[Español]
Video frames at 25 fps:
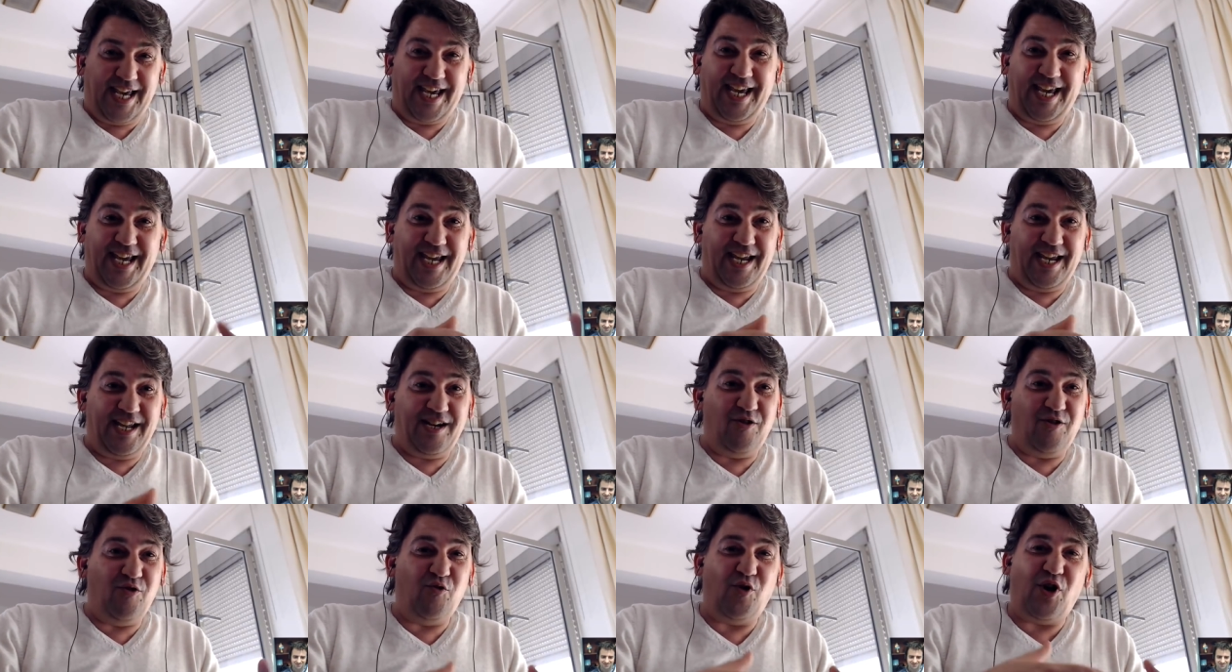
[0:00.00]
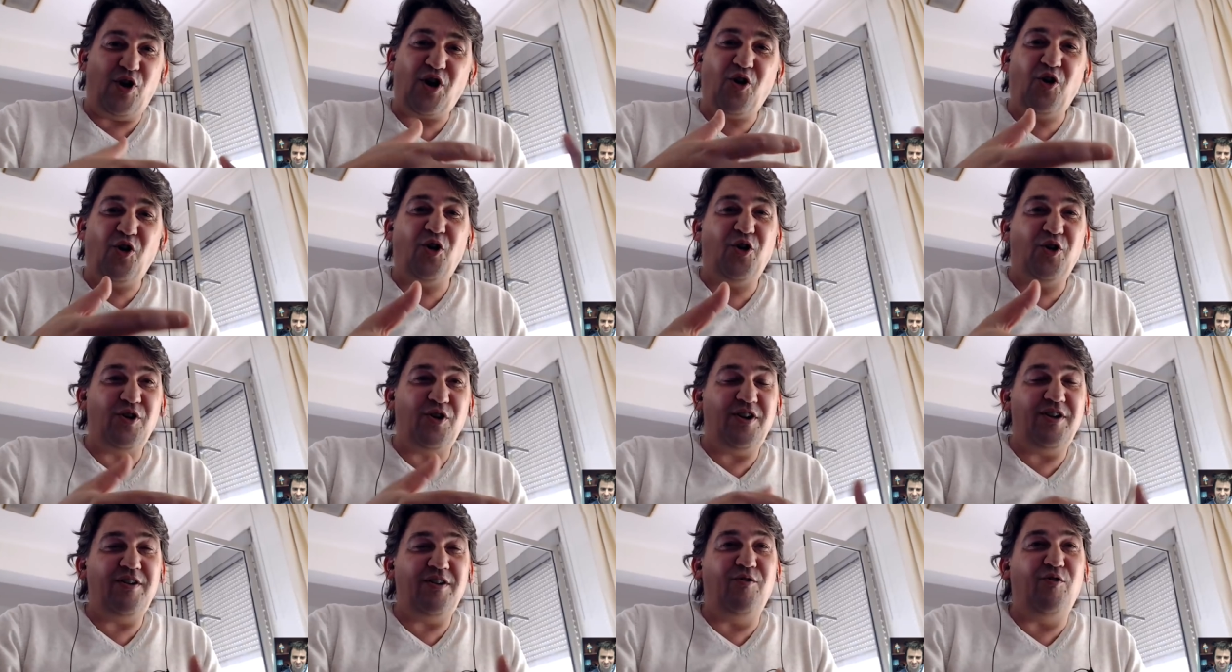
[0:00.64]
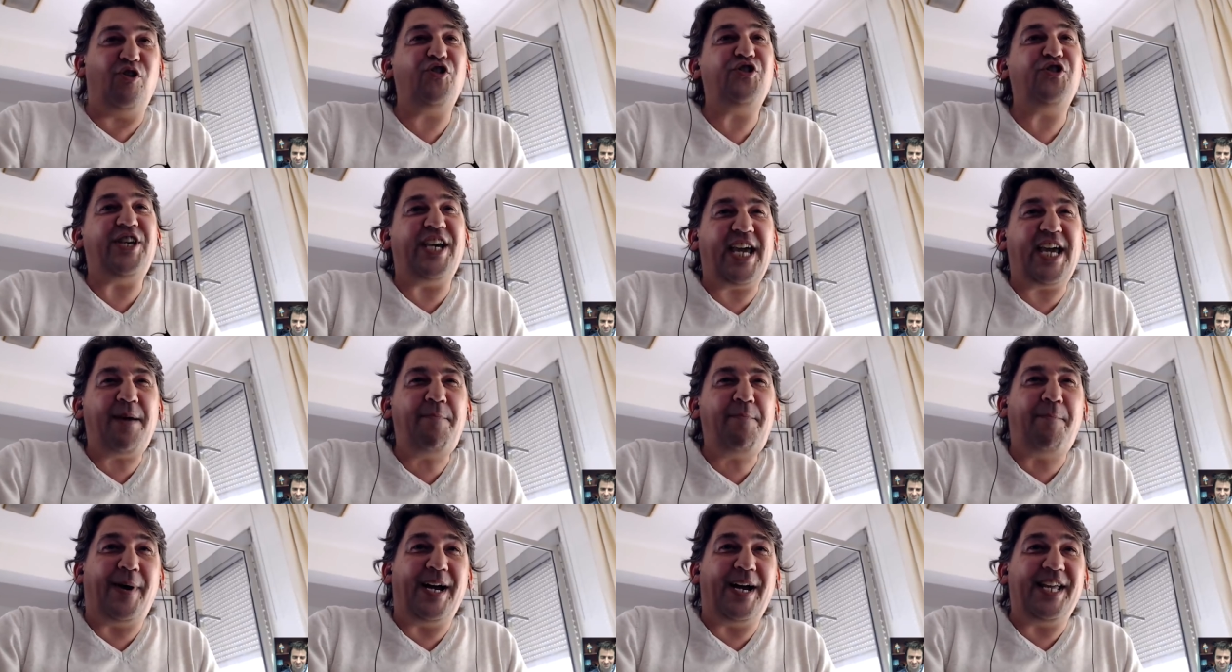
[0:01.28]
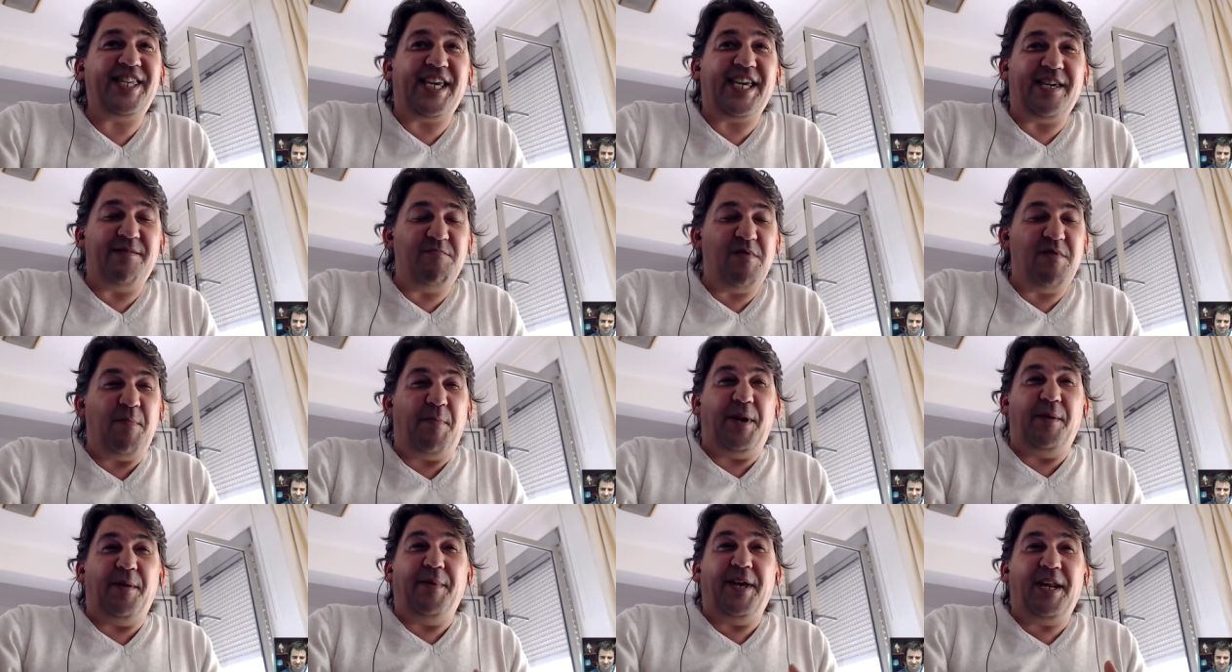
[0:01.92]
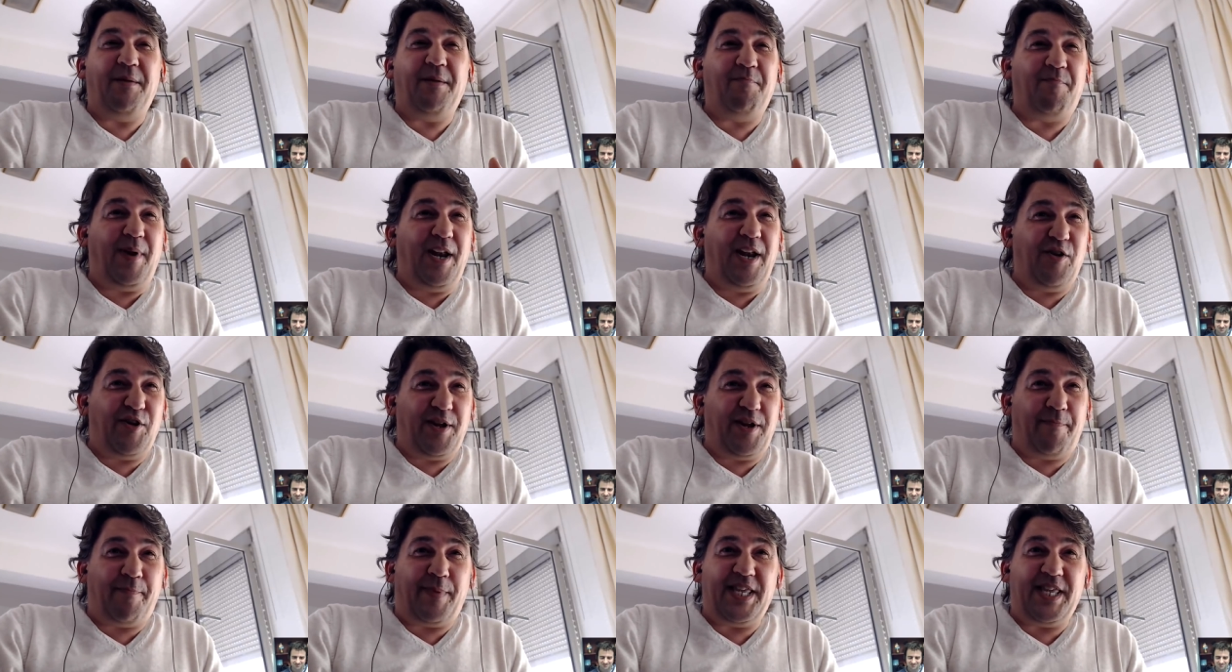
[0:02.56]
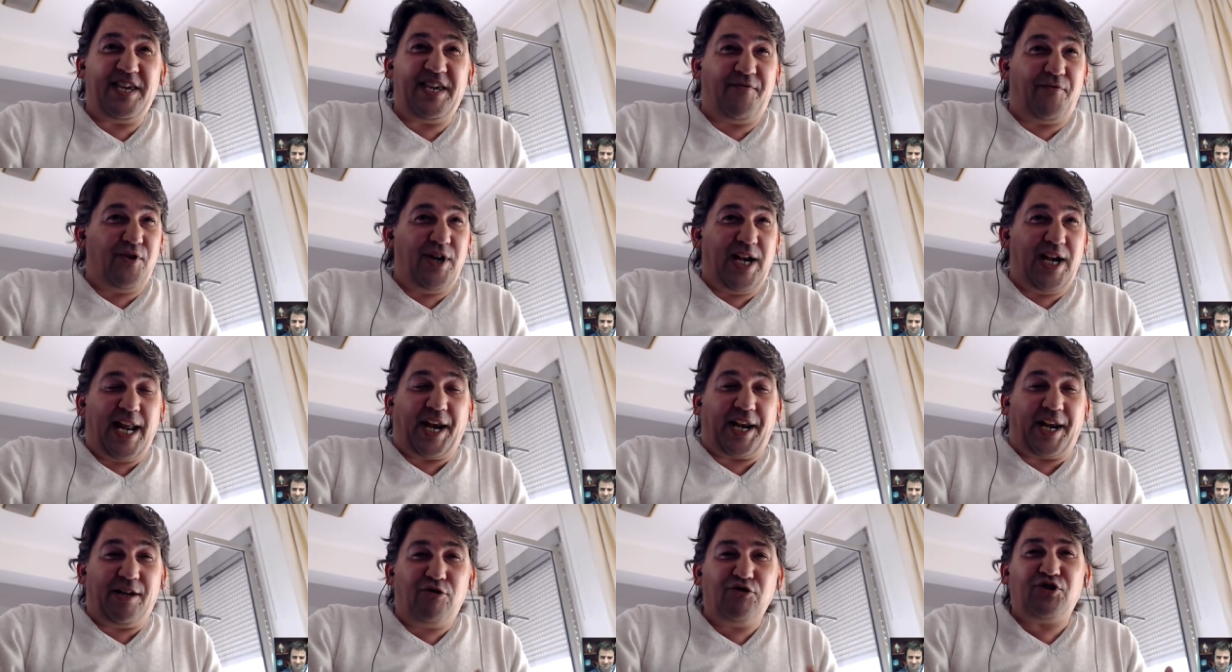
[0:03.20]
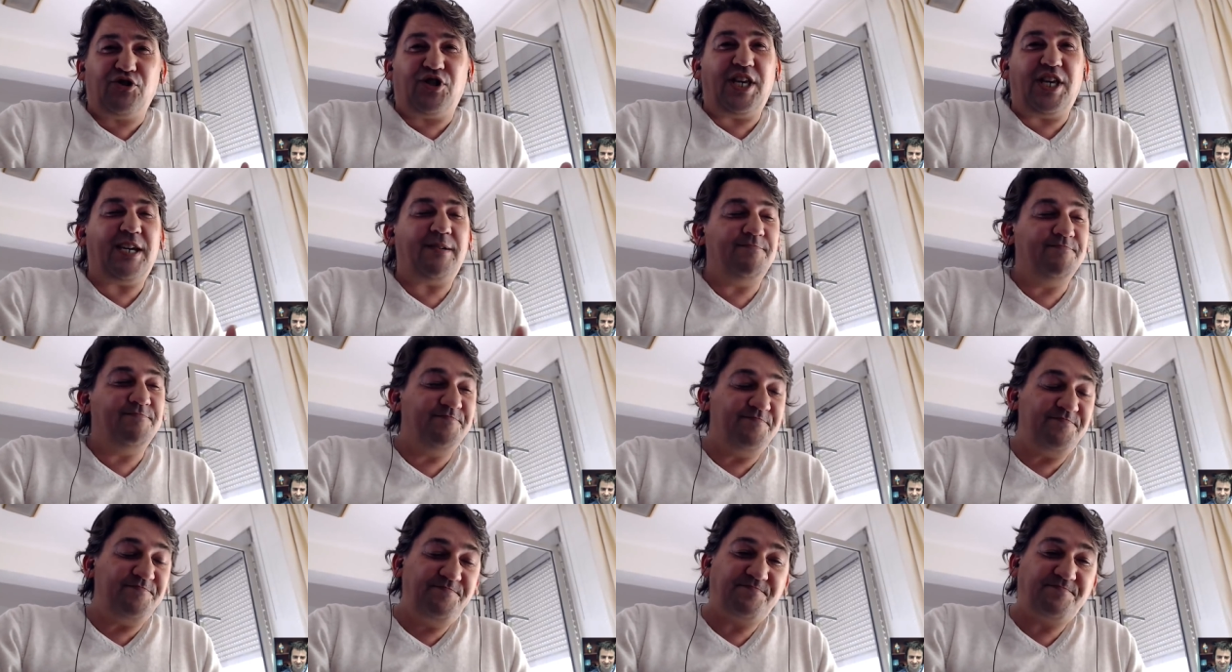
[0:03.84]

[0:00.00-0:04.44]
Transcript: Eh, luego, luego llegué a España y mi primer empleo en España fue en la Rehostia,